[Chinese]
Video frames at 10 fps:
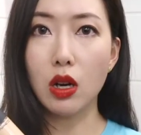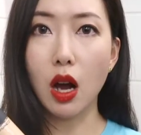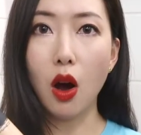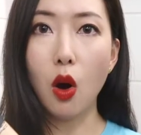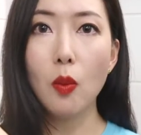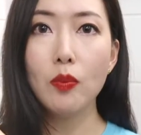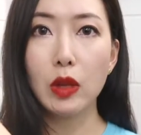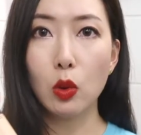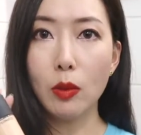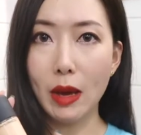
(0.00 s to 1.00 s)
然后
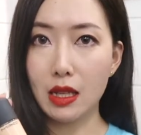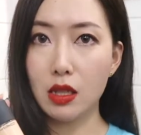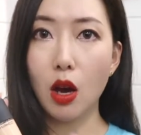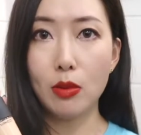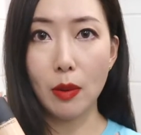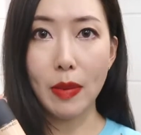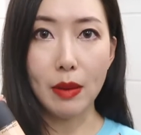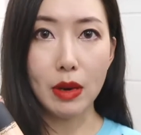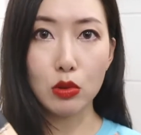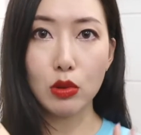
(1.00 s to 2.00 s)
我买的色号比较白嘛，